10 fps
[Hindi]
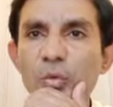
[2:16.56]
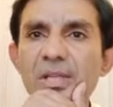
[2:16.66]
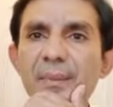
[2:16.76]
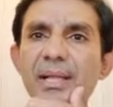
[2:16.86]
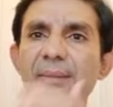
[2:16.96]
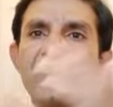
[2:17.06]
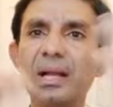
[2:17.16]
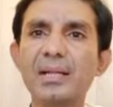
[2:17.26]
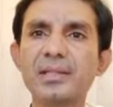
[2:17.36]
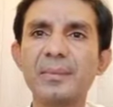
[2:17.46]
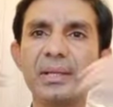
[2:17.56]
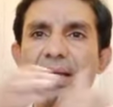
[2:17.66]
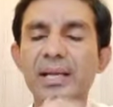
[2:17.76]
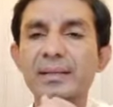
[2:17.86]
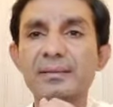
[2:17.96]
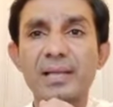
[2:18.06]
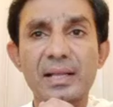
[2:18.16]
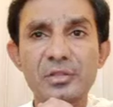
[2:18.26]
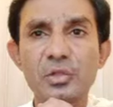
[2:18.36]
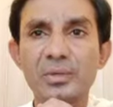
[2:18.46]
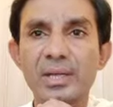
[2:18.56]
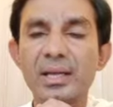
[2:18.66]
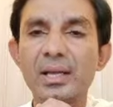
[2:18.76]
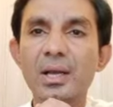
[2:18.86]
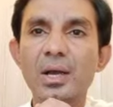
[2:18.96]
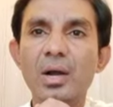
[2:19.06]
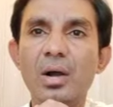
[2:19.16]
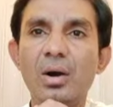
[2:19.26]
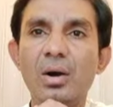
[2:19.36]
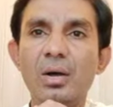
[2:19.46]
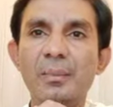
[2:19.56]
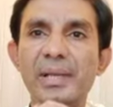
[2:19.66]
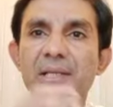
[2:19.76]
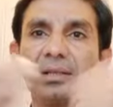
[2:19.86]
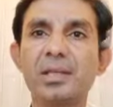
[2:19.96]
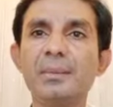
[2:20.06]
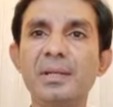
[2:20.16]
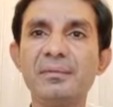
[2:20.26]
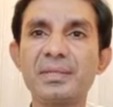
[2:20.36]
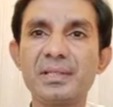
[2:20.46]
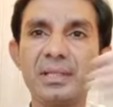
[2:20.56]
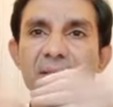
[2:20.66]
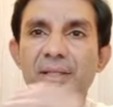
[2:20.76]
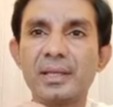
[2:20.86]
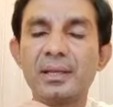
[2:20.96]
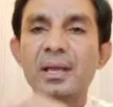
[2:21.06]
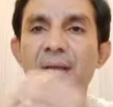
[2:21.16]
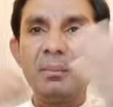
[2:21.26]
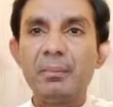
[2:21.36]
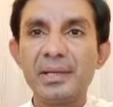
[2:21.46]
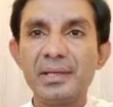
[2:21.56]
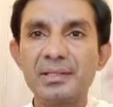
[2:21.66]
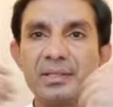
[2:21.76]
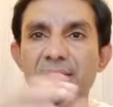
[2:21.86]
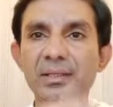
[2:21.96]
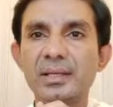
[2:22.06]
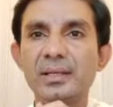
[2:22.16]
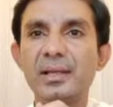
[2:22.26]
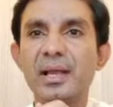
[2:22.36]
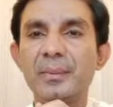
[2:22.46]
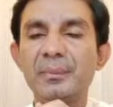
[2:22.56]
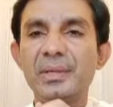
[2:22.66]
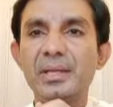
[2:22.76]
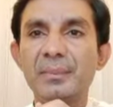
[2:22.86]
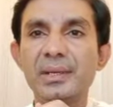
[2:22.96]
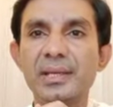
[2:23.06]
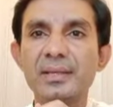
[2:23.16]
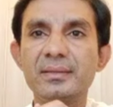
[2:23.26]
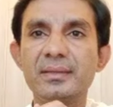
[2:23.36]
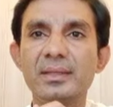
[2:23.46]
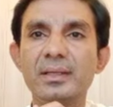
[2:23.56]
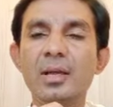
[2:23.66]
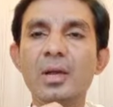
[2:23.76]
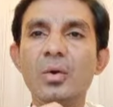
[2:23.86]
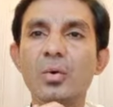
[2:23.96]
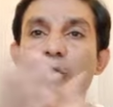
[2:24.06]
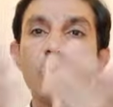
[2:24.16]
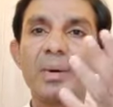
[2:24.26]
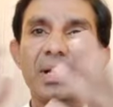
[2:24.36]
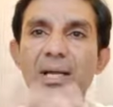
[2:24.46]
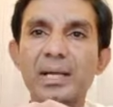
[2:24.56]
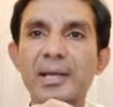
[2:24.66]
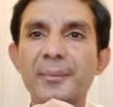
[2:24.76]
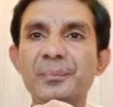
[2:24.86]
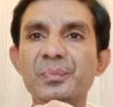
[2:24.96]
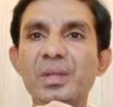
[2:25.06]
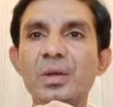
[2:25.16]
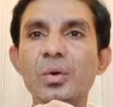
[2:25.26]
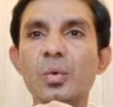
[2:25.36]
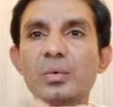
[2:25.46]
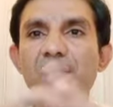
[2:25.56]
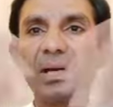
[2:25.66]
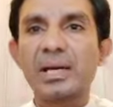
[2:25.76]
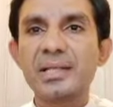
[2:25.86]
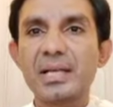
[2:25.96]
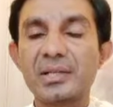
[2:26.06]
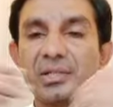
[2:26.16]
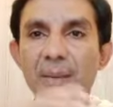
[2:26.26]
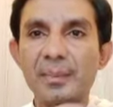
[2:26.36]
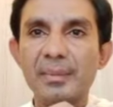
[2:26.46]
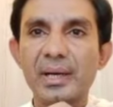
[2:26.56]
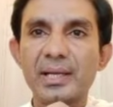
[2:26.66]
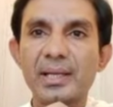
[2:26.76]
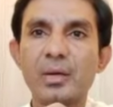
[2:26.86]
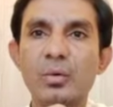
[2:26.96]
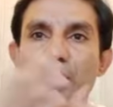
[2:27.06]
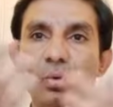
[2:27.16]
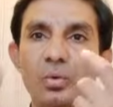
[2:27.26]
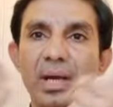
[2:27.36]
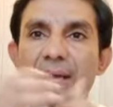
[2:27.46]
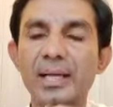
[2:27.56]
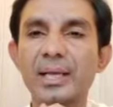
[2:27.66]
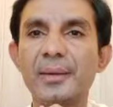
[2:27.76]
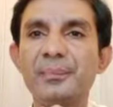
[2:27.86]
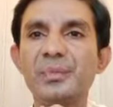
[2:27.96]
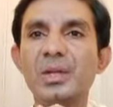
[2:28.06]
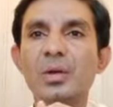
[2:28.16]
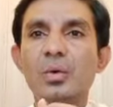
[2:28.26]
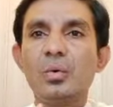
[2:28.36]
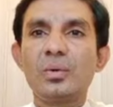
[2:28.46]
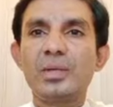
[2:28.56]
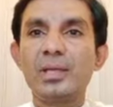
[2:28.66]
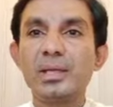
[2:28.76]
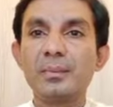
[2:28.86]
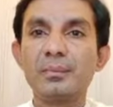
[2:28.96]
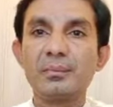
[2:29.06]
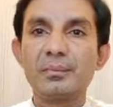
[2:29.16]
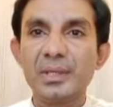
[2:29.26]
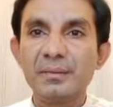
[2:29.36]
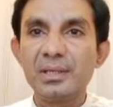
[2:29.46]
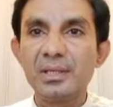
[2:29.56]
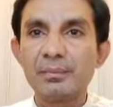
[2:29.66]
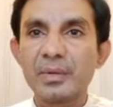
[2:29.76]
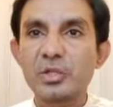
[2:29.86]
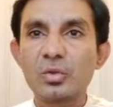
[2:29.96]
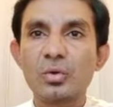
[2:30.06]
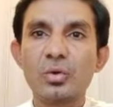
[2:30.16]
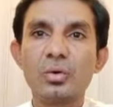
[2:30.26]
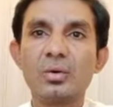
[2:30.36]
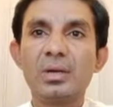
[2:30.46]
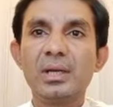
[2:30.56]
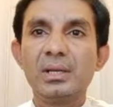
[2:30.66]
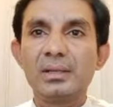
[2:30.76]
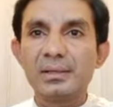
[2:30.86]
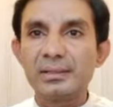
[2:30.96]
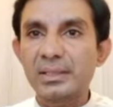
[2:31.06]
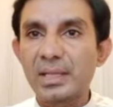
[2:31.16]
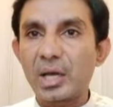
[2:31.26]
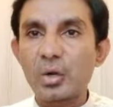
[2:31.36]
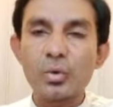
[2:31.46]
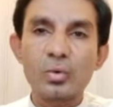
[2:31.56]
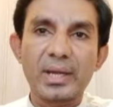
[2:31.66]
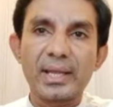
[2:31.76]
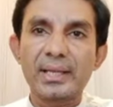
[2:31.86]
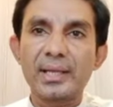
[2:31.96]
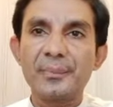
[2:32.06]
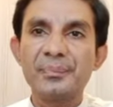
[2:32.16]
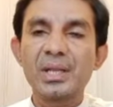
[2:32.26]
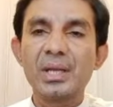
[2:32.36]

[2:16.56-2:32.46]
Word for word: उसके बाद इमरान खान साहब ने कहा कि साजिश हुई है और मेरे जितने भी वज़ीर थे मिनिस्टर थे एम पी एम एन एज थे उनको पकड़ा गया उनके घर जाके छापे मारे गए उनको उठाया गया उनके बीवी बच्चों को रिश्तेदारों को उठाया गया